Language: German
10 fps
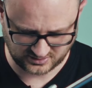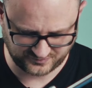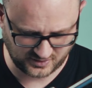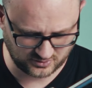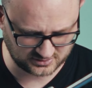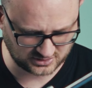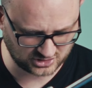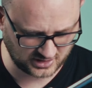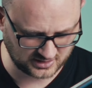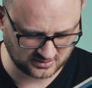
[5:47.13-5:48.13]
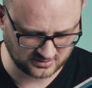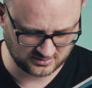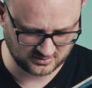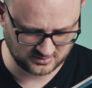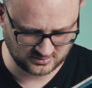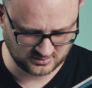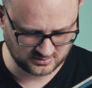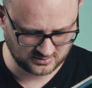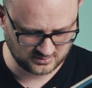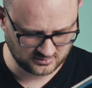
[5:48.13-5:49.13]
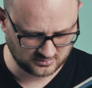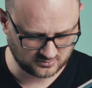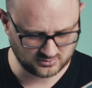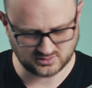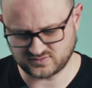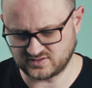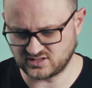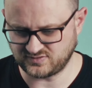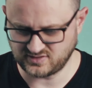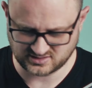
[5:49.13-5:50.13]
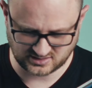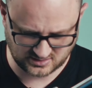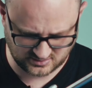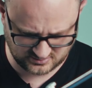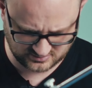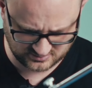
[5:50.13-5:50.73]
400er Stein. Oder 2014, ja.